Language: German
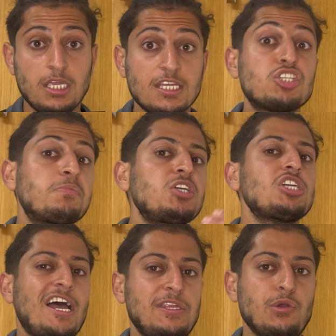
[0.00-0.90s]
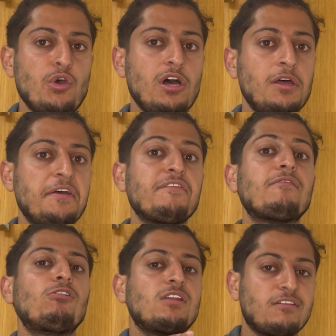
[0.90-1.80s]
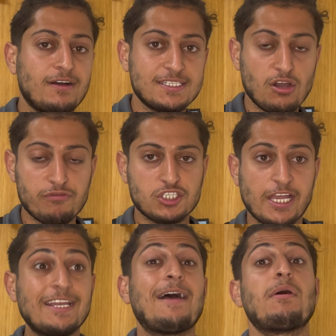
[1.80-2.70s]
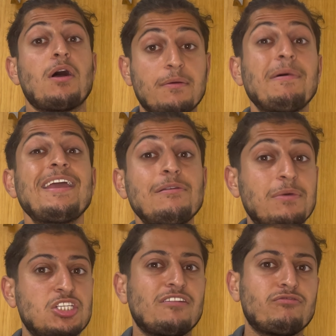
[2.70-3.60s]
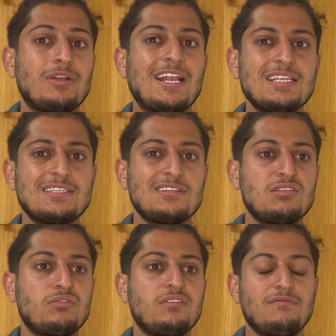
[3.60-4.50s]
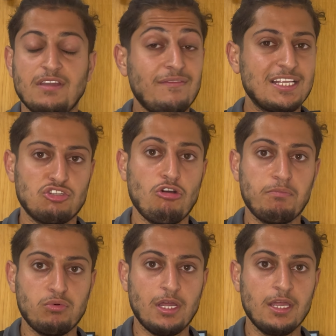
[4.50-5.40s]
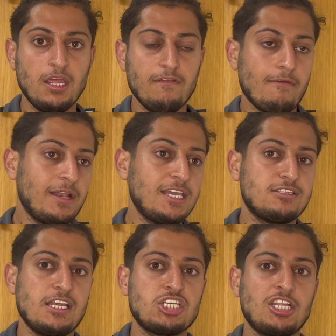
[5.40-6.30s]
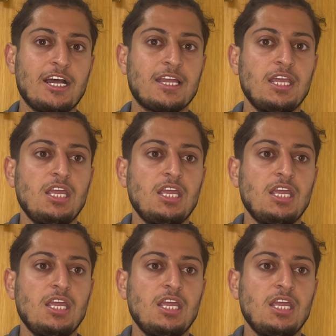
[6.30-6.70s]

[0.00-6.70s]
Jetzt spiele ich eine höher. Wir wollten quasi aufsteigen, aber meine Mannschaft von der letzten Saison, wir waren top, Bruder. Wir waren echt sehr stark.